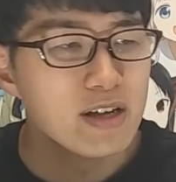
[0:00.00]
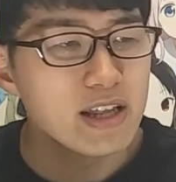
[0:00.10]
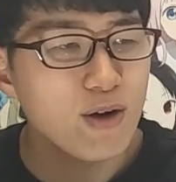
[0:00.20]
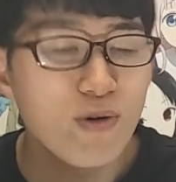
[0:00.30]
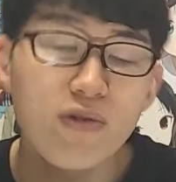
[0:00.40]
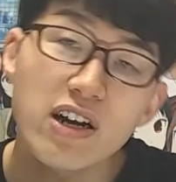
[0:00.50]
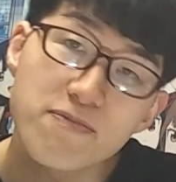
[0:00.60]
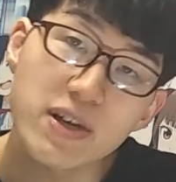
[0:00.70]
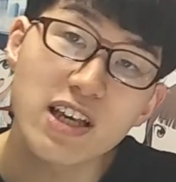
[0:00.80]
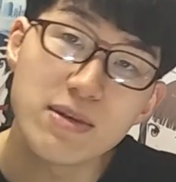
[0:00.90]
ね、こうある
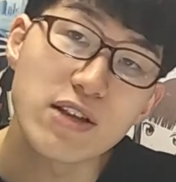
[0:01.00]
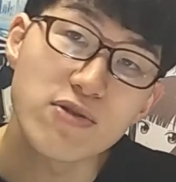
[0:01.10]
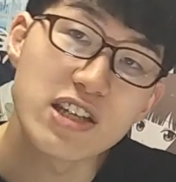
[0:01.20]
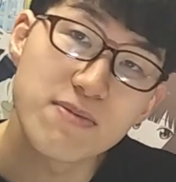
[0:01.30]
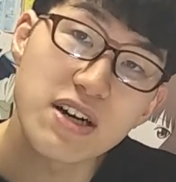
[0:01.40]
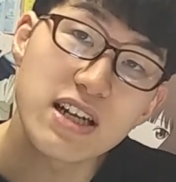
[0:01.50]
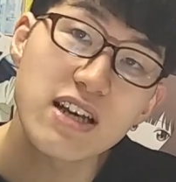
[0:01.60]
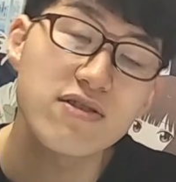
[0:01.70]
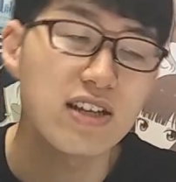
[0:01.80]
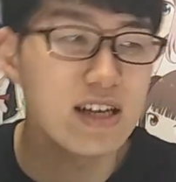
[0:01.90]
べきみたいなのが縛ら
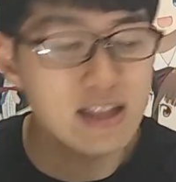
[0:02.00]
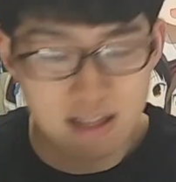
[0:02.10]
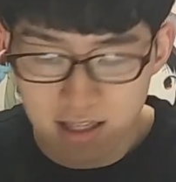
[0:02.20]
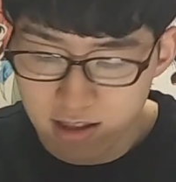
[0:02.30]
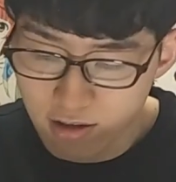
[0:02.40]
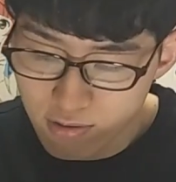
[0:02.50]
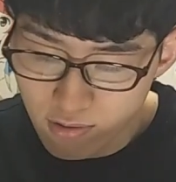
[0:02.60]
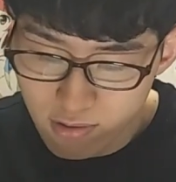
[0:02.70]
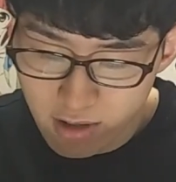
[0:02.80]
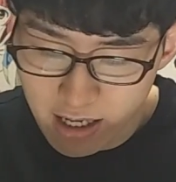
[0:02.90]
なくていいんだっていうと
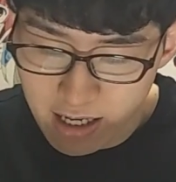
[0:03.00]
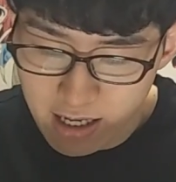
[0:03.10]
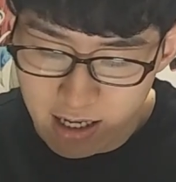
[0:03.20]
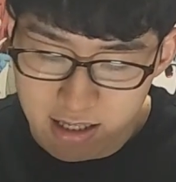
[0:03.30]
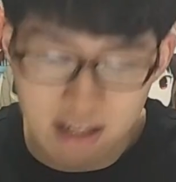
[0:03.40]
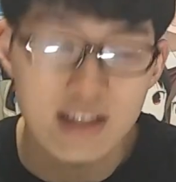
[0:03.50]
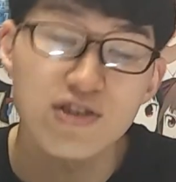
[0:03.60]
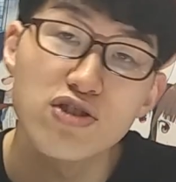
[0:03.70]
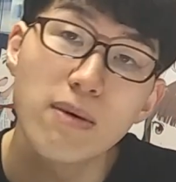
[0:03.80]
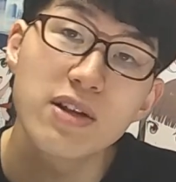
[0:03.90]
ころが出てきて、
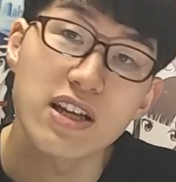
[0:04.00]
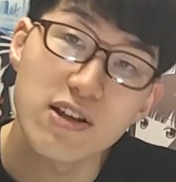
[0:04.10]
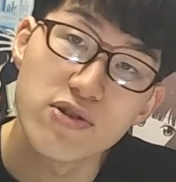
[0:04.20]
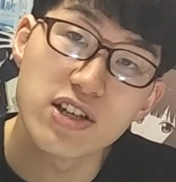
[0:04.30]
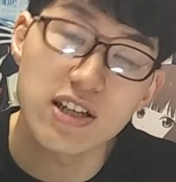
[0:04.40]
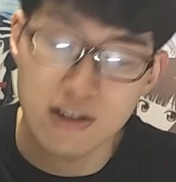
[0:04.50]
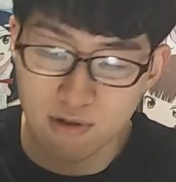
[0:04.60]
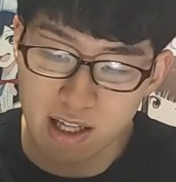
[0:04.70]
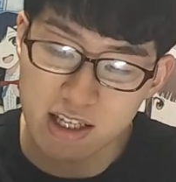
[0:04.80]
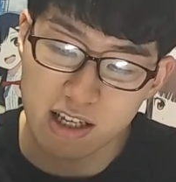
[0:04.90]
そのままでいってほしいってい
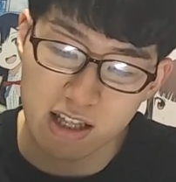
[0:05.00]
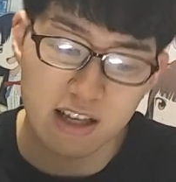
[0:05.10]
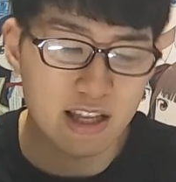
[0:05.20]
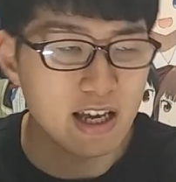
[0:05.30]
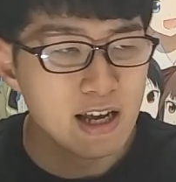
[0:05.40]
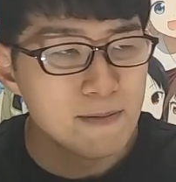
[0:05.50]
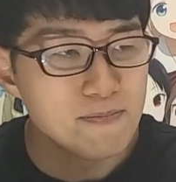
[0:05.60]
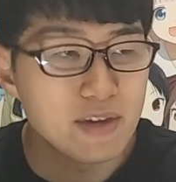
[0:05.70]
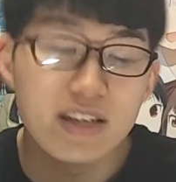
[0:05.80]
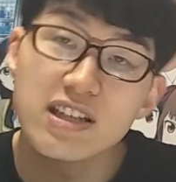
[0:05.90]
う話が出てきて、
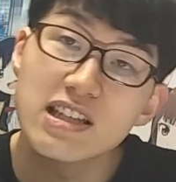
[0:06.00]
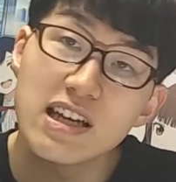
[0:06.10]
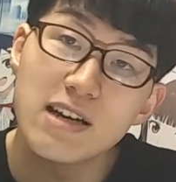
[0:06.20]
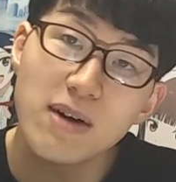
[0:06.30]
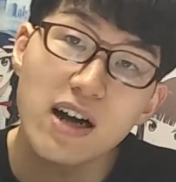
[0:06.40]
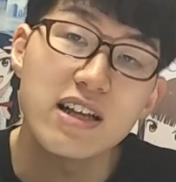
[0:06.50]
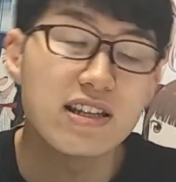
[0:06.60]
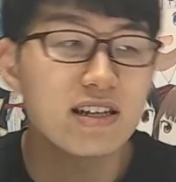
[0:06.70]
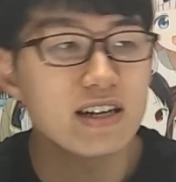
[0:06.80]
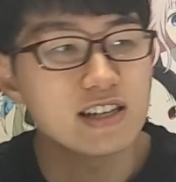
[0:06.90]
うん、演じてばかりで
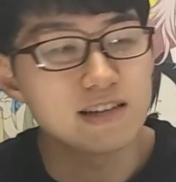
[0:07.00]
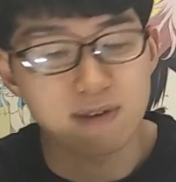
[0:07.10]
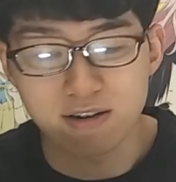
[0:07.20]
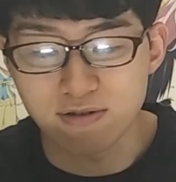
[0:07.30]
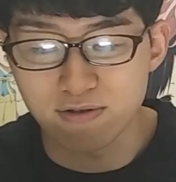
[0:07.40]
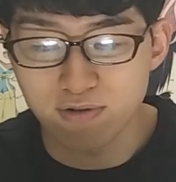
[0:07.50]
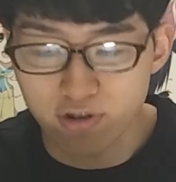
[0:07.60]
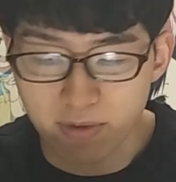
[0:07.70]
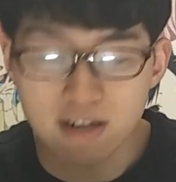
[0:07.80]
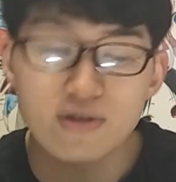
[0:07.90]
疲れてしまうこ
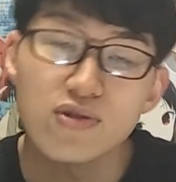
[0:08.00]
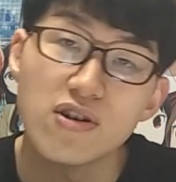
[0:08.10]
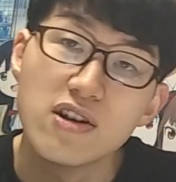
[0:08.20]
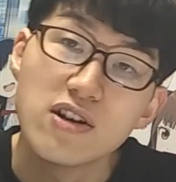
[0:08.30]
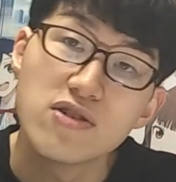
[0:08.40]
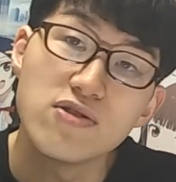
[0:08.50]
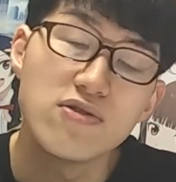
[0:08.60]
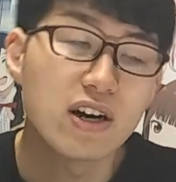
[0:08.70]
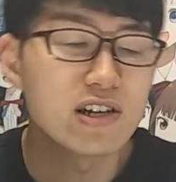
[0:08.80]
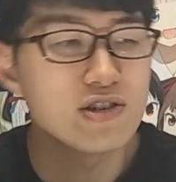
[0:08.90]
ともあるとい
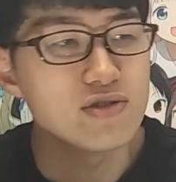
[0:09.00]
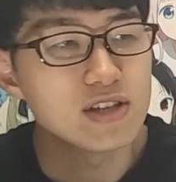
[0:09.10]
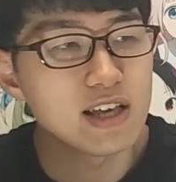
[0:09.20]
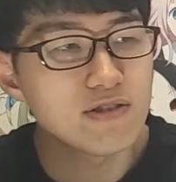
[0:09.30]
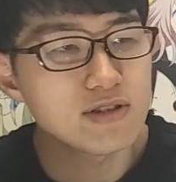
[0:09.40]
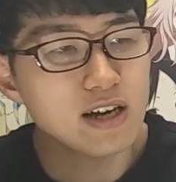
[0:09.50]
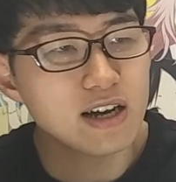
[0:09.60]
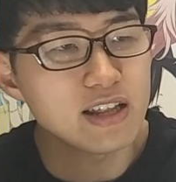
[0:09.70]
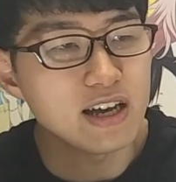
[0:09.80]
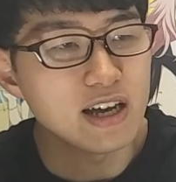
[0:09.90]
う話をしていく
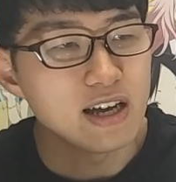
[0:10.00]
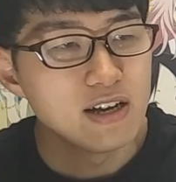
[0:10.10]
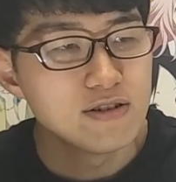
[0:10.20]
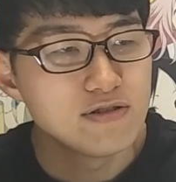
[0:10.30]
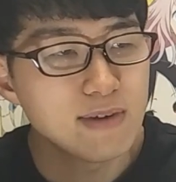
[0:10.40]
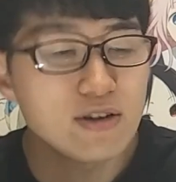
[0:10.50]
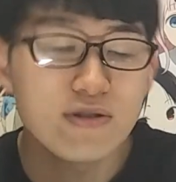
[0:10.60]
中で、うん、ま